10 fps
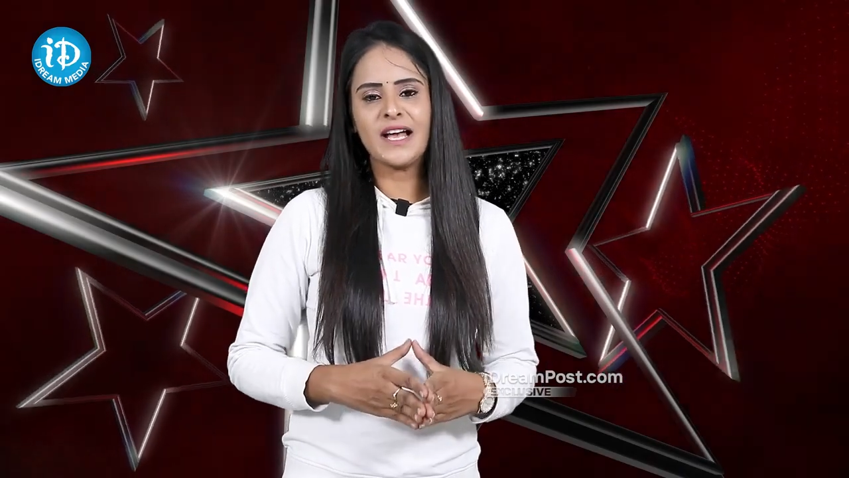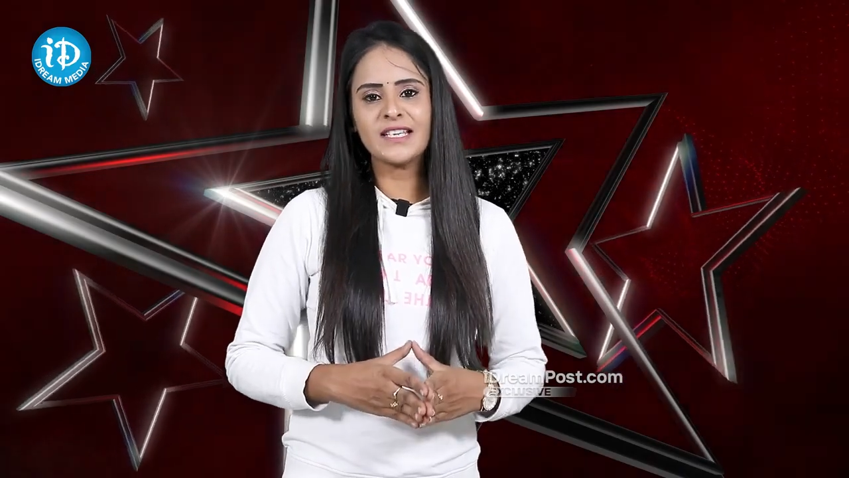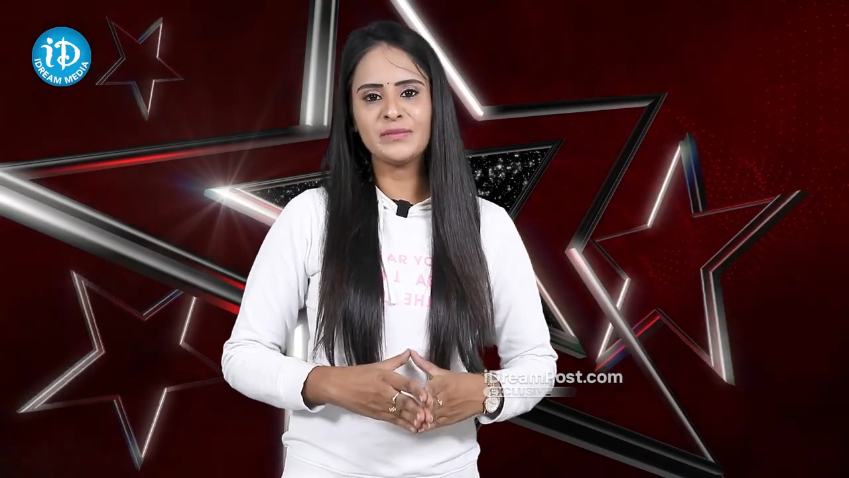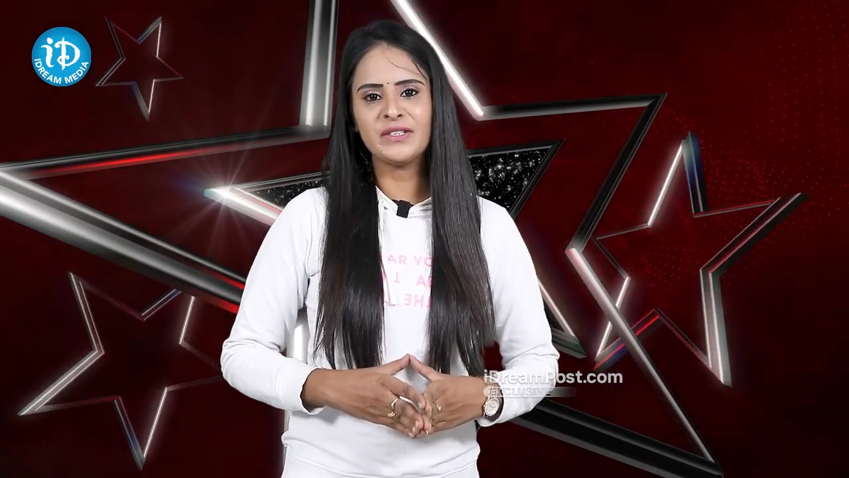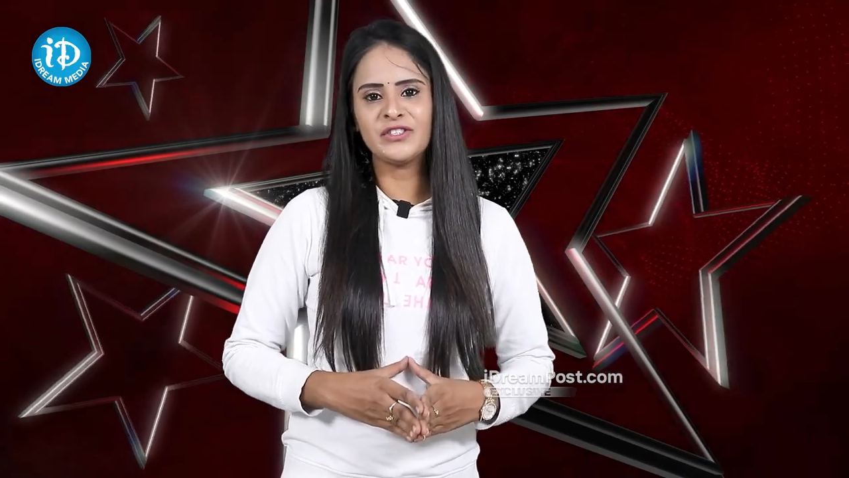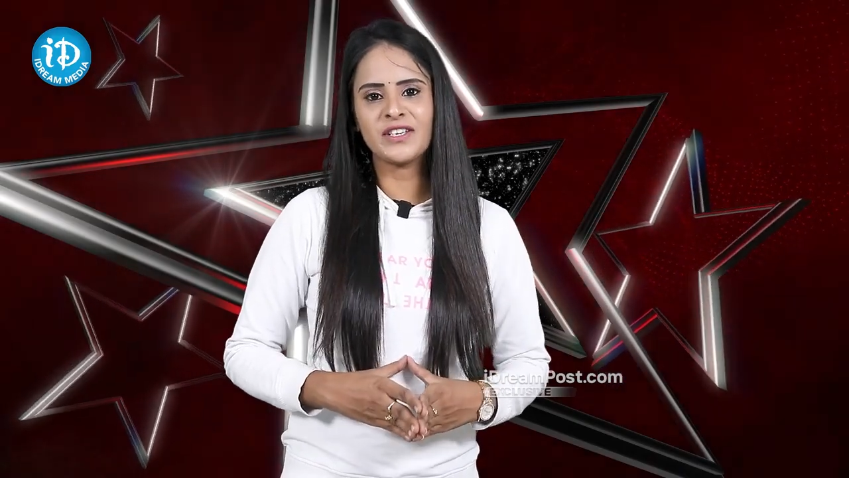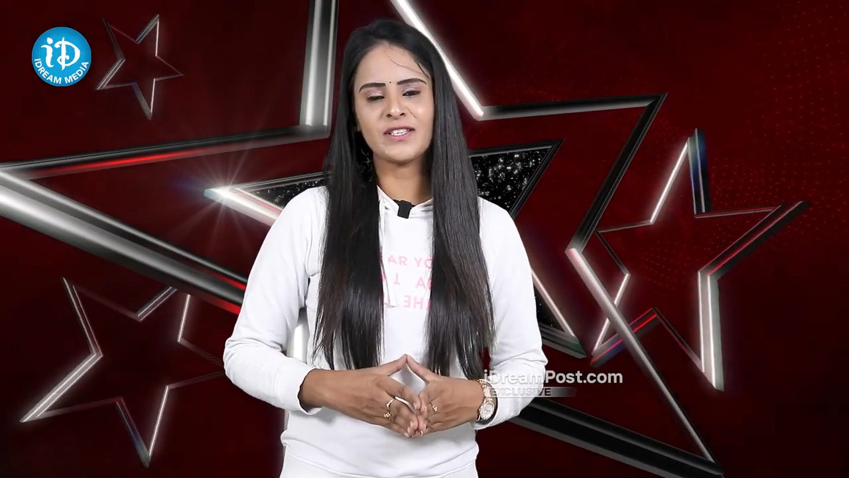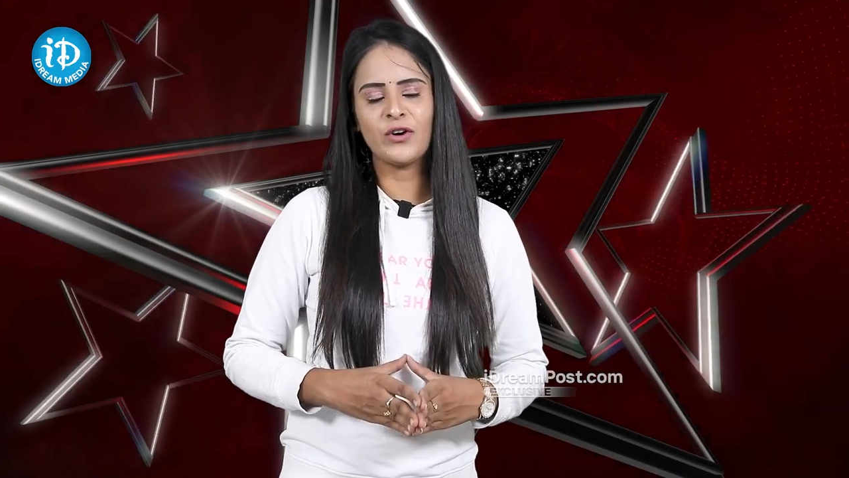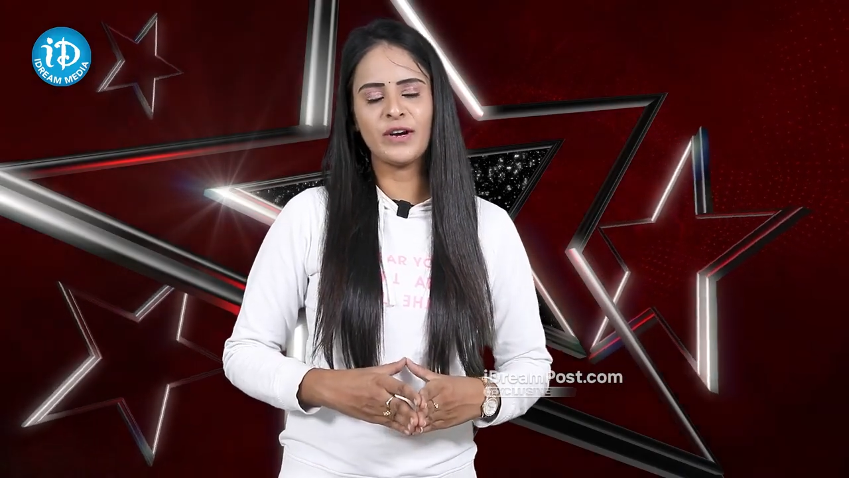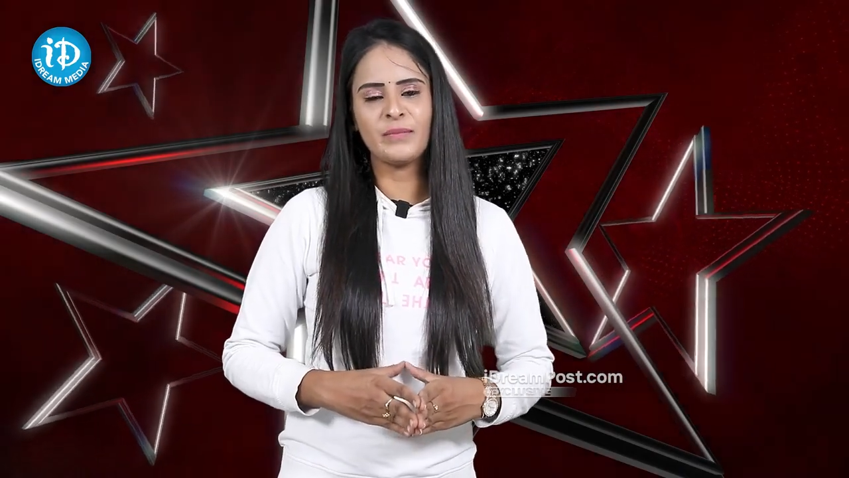ఛాన్స్ మిస్
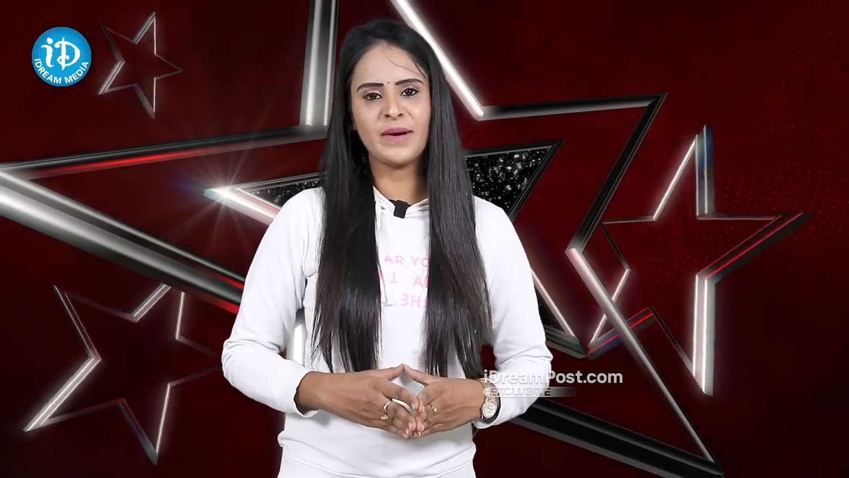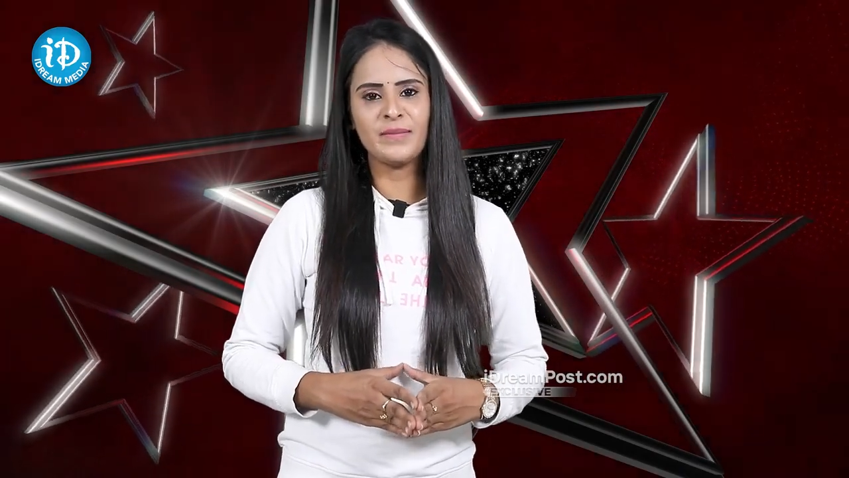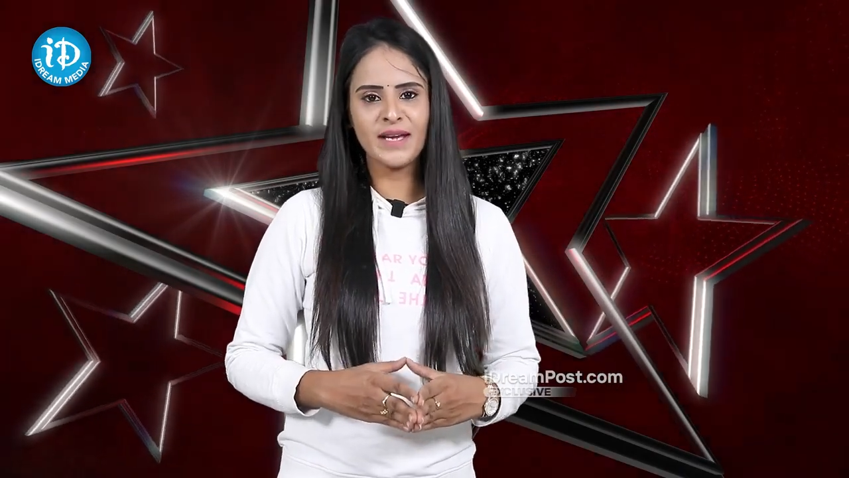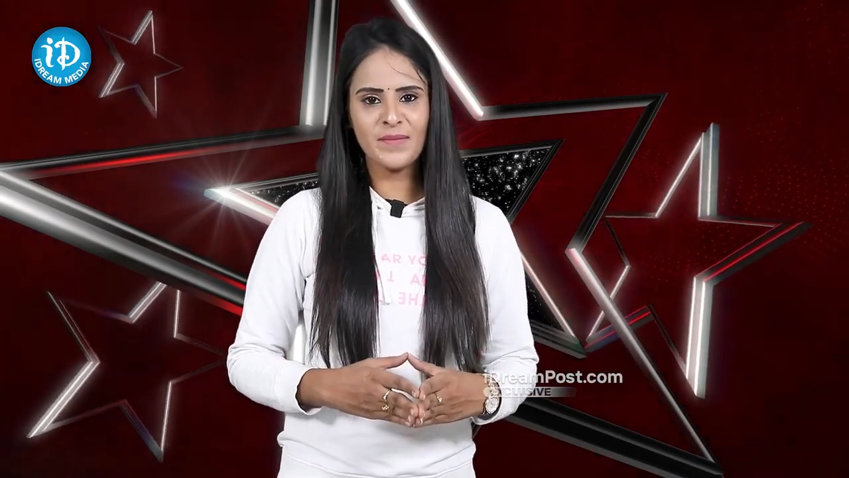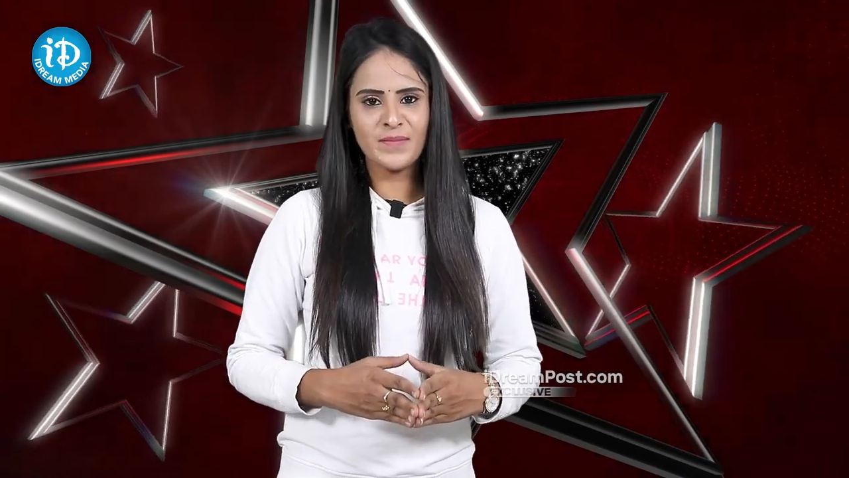చేసుకోవడంపై మీ